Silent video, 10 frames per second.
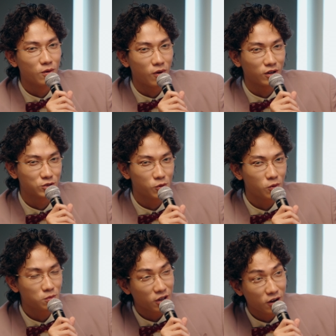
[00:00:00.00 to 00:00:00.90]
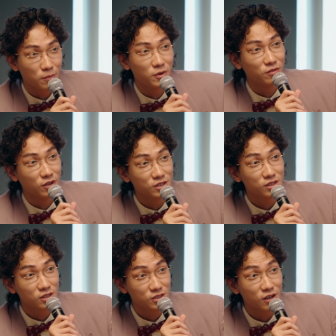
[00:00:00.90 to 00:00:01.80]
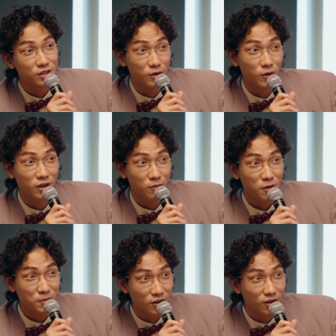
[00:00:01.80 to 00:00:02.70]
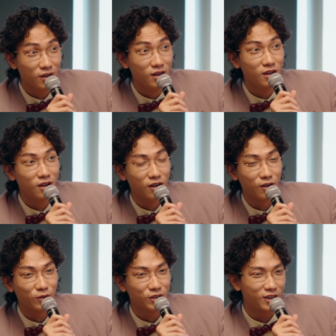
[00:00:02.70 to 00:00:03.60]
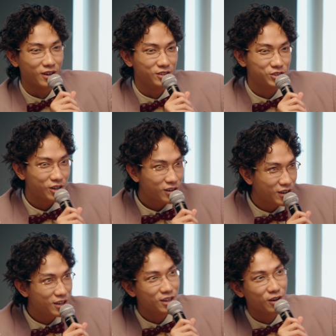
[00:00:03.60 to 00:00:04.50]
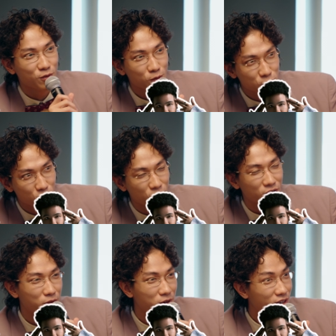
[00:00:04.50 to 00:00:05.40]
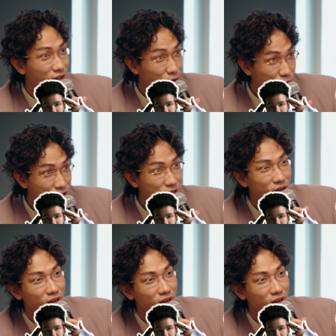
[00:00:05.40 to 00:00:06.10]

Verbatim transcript: Hoàng Dũng cũng kết hợp được với rất là nhiều anh em rapper, có thể kể đến GDUCKY này, Phúc Du này, và bây giờ là Công Di.